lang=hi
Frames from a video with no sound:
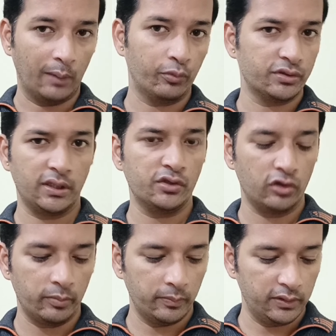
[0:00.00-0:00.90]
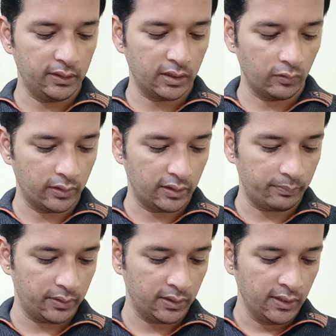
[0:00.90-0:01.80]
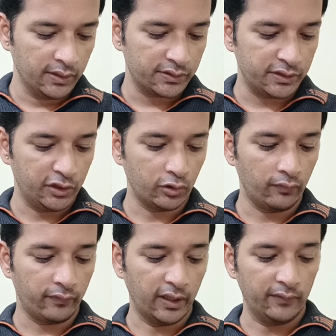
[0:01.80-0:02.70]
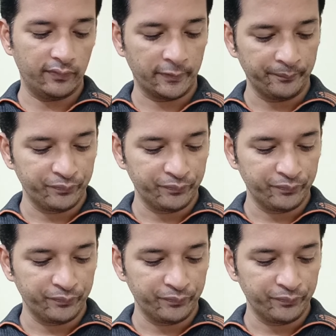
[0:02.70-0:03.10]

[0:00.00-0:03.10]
आपको स्क्रीनशॉट पे भी दिख रहा होगा यहाँ पे सी टॉप फाइव